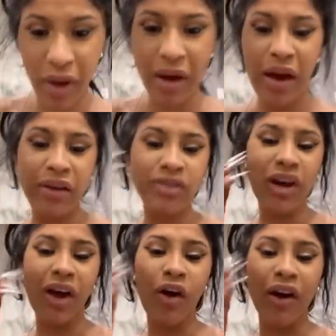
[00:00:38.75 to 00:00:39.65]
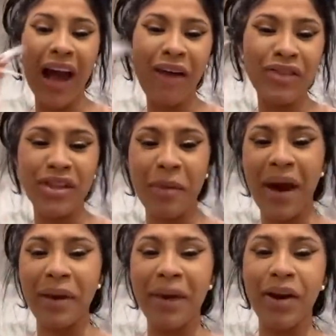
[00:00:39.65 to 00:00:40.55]
Ainda bem que eu tinha legenda, porque eu não tinha
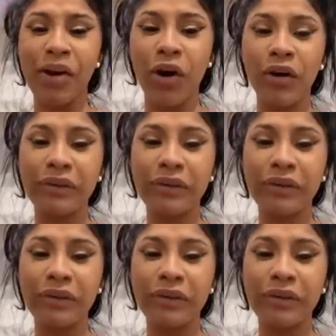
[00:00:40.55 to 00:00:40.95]
percebido.